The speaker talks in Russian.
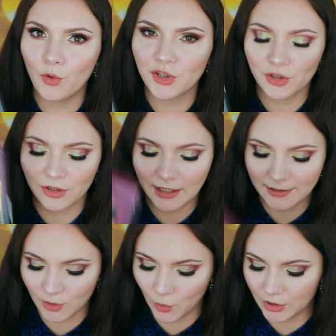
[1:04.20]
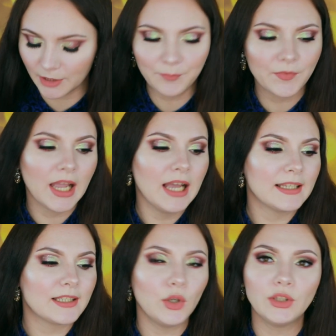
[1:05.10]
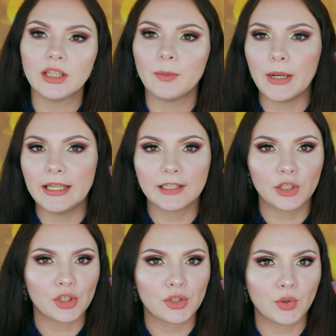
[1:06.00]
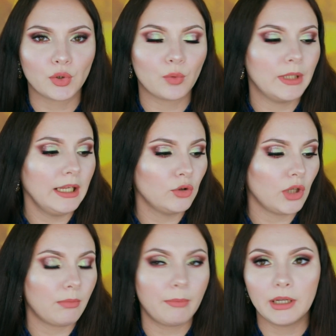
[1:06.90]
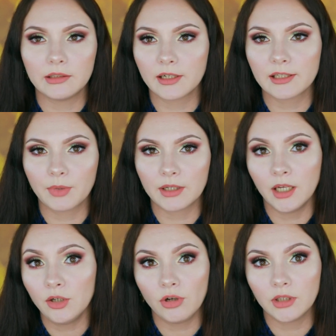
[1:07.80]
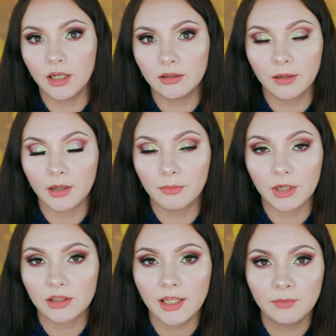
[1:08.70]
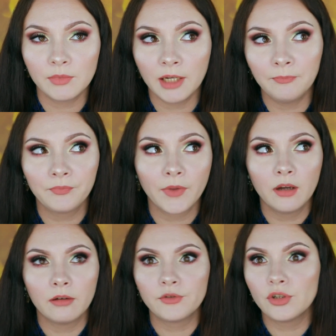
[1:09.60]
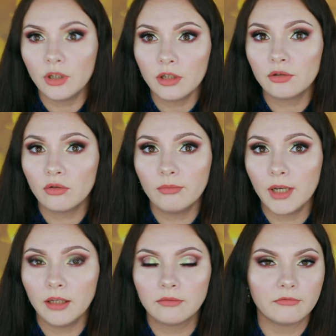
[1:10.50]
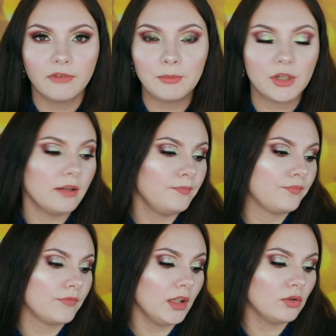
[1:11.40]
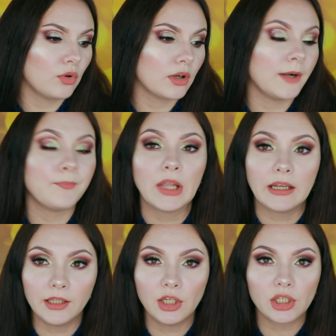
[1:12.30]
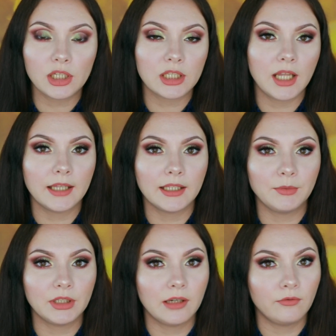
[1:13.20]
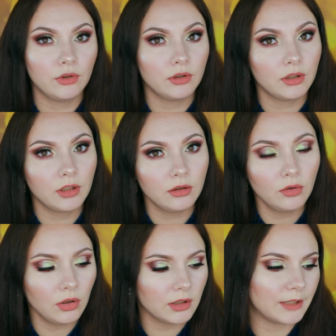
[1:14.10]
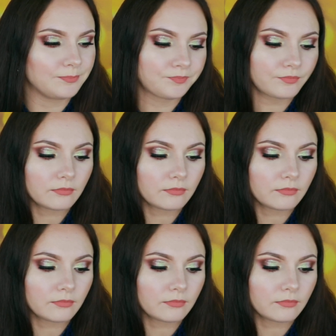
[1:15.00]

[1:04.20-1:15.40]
очень достойно. Стоит эта палетка 600 рублей, но я попала на распродажу, она обошлась мне 400 рублей, вообще недорого. Конечно, шла она мне довольно-таки долго,